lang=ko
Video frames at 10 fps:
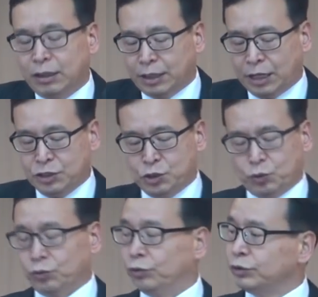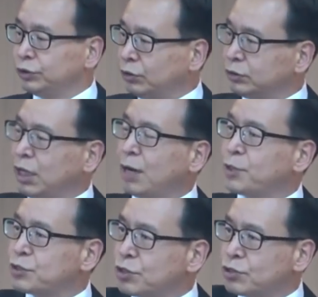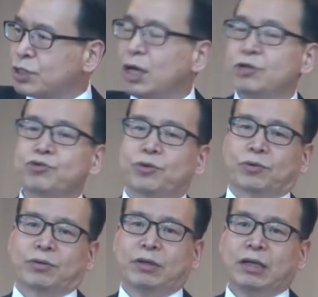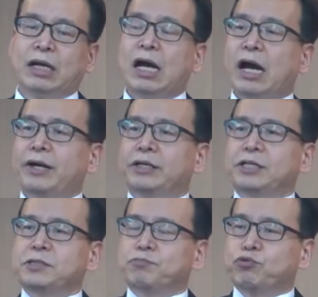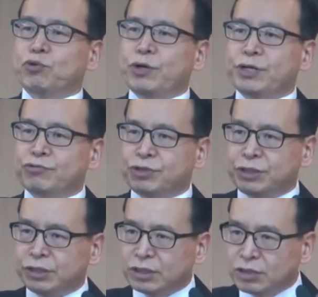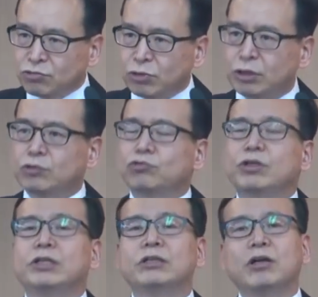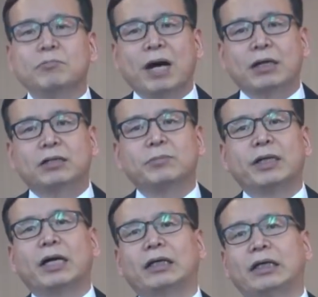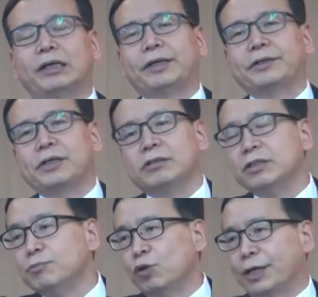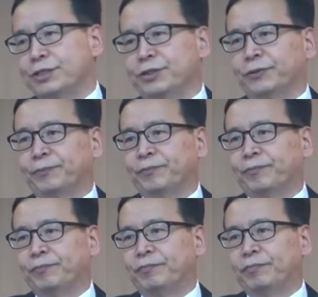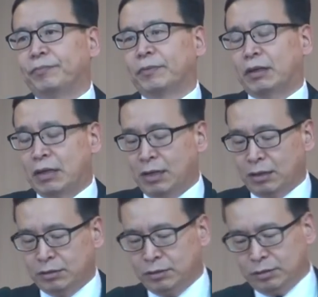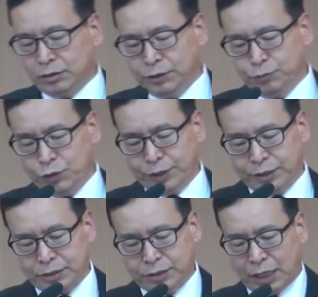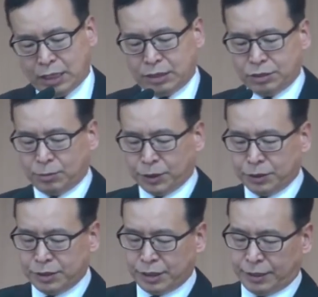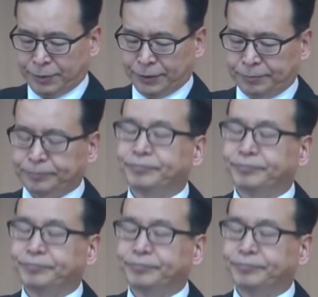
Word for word: 개인적으로도 성장하면 성장할수록 하나님께서 부여해 주시는 특권을 누리는 것만큼이나 행해야 될 의무가 있죠. 그 의무에 대해서 다 저버리는 사람이에요.